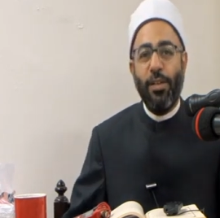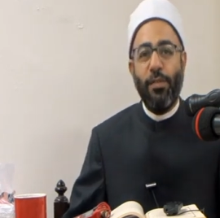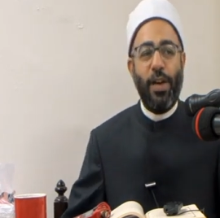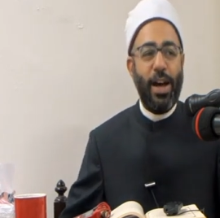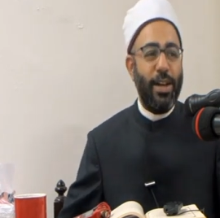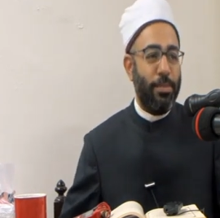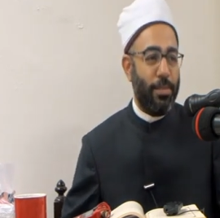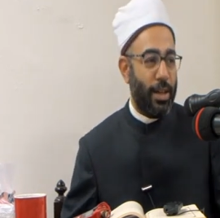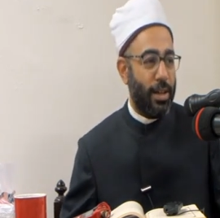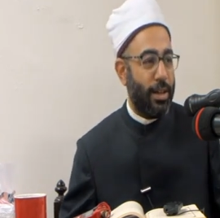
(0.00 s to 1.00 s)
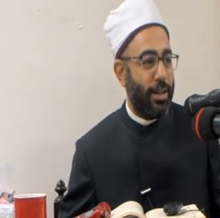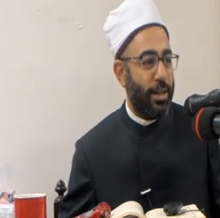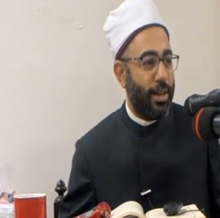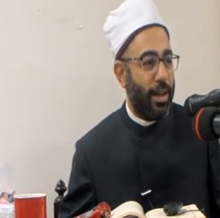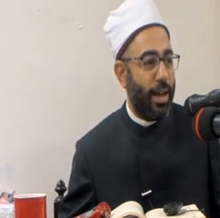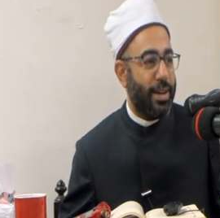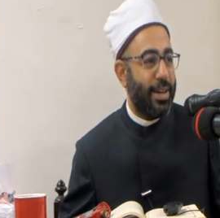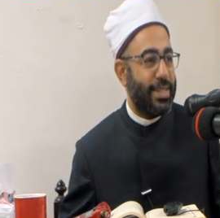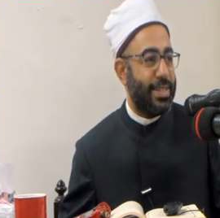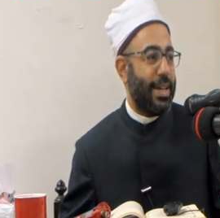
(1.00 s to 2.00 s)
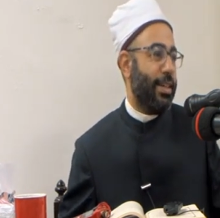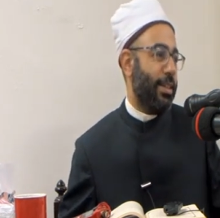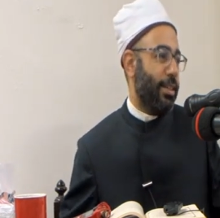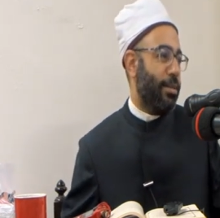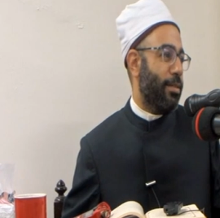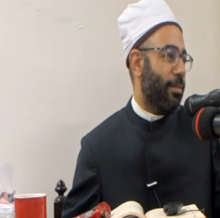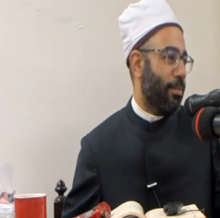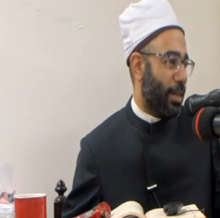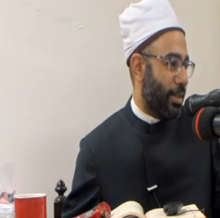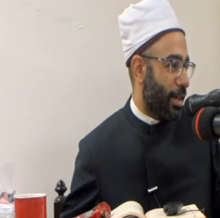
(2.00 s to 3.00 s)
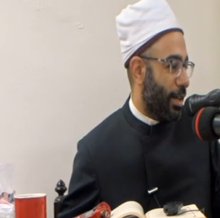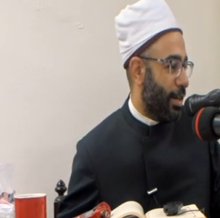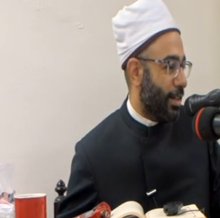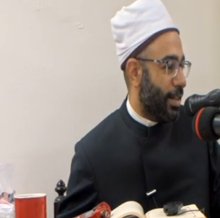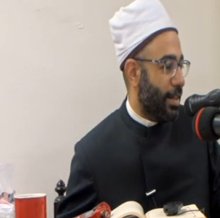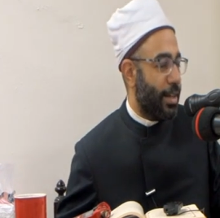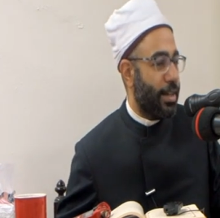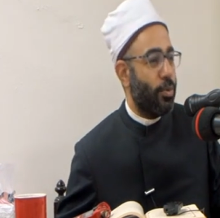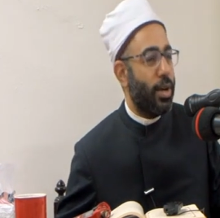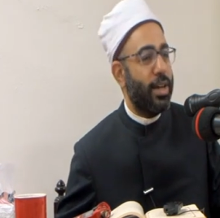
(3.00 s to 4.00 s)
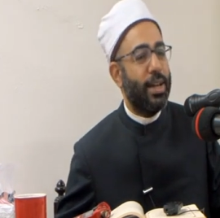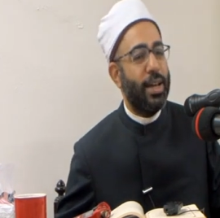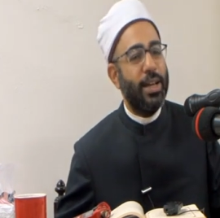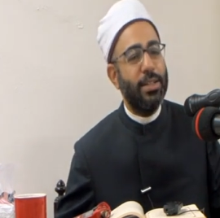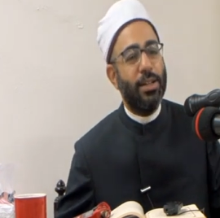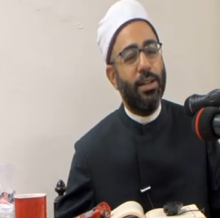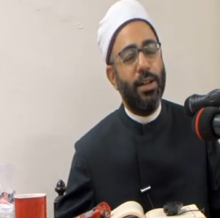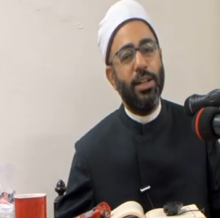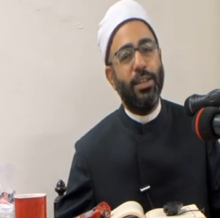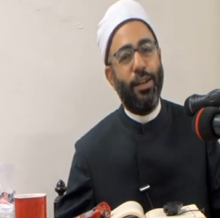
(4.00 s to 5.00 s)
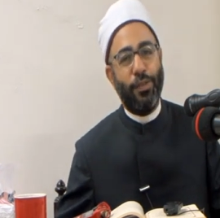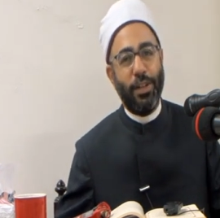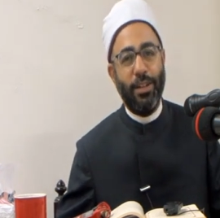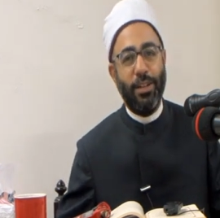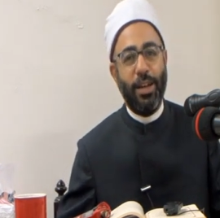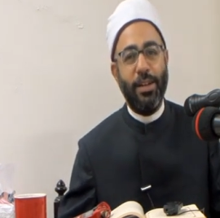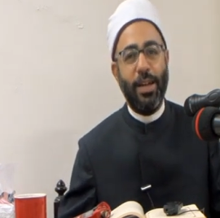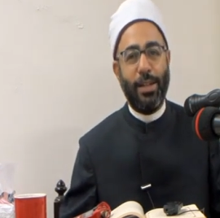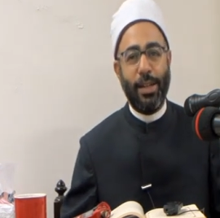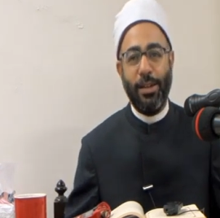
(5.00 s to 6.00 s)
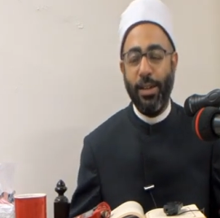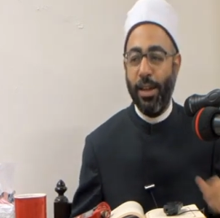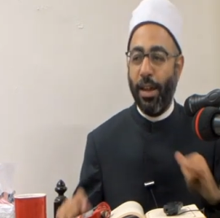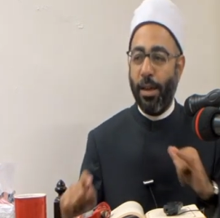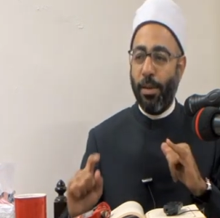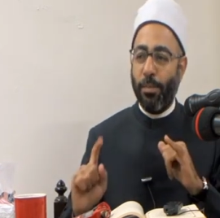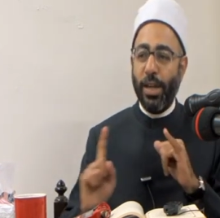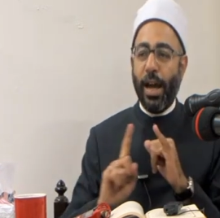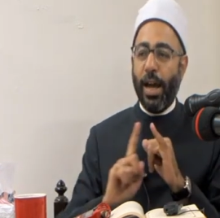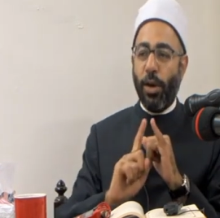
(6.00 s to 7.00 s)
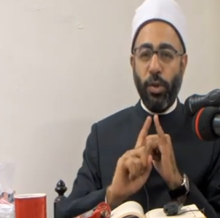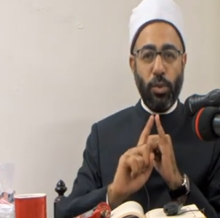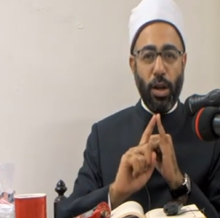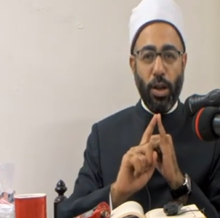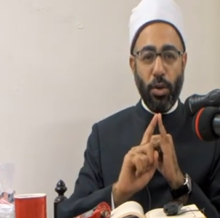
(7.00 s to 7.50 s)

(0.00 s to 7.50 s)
فعلمنا أن السعيد من دخل الجنة وأن هذا غاية الفضل انك بلا حول ولا